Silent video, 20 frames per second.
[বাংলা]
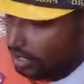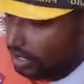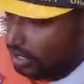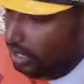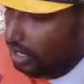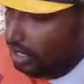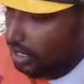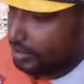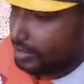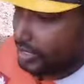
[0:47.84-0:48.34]

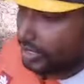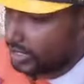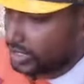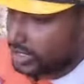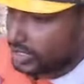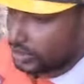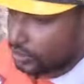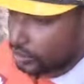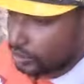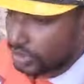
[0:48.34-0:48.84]
আমি আর কি যা
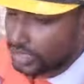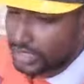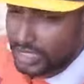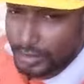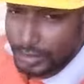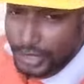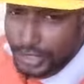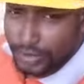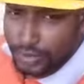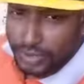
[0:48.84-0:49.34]
করেছি আমি
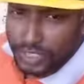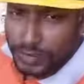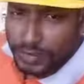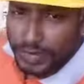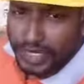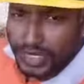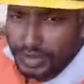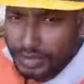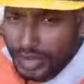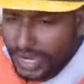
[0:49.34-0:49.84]

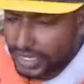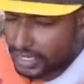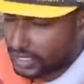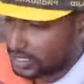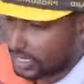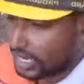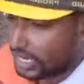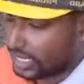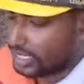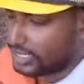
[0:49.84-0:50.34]
স্পিডে বাইকটা
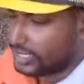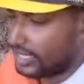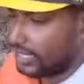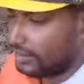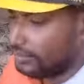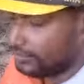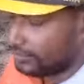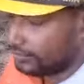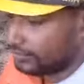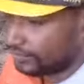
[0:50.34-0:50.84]
চালাচ্ছিলাম
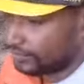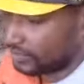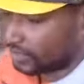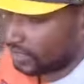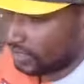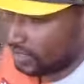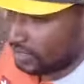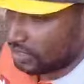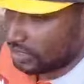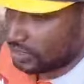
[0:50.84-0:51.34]

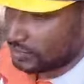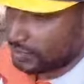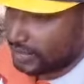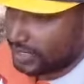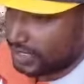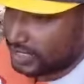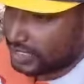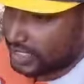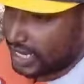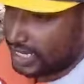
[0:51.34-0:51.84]
স্পিডে
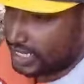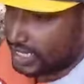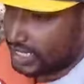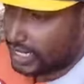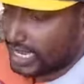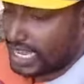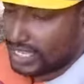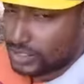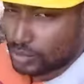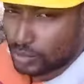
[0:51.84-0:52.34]
চালিয়ে
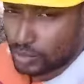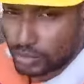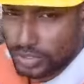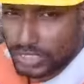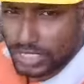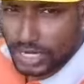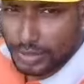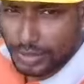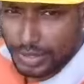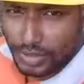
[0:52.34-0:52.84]
গাছ
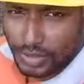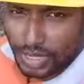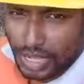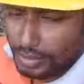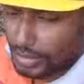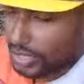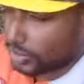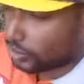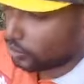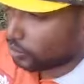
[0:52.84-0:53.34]
গুনছিলাম এখন
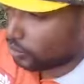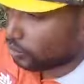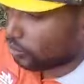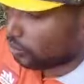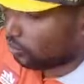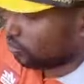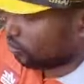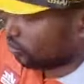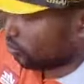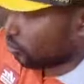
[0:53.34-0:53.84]
আমার তো
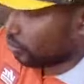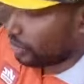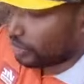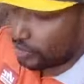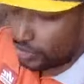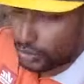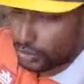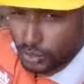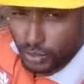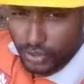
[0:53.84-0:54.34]
রোডে
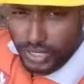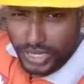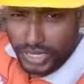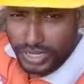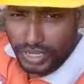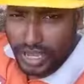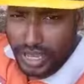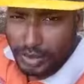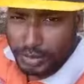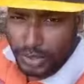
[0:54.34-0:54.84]
নজর নাই
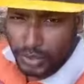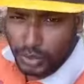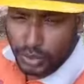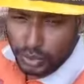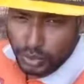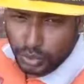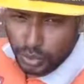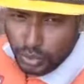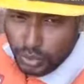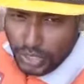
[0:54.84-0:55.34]
আমার নজর
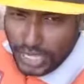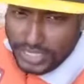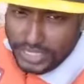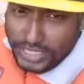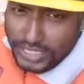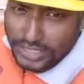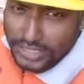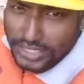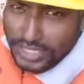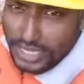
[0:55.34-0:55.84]
তো গাছের
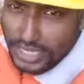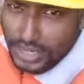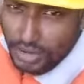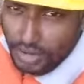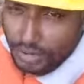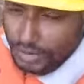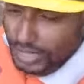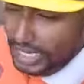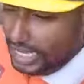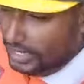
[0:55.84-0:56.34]
দিকে কারণ
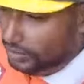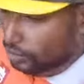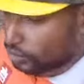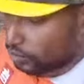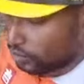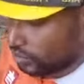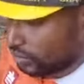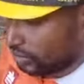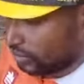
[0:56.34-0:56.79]
আমি গাছ গুনছি